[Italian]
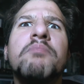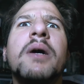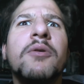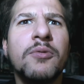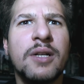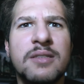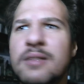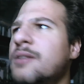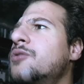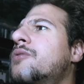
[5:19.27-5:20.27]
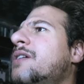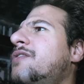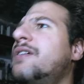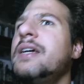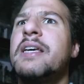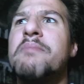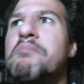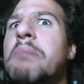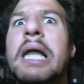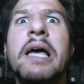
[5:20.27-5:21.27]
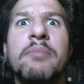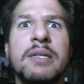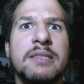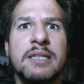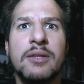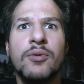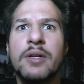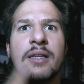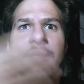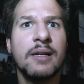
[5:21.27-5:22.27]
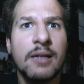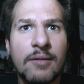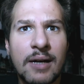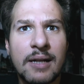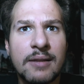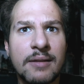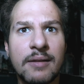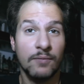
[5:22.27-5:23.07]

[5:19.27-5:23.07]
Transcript: paura si riducono a fare gameplay pensando che andranno avanti.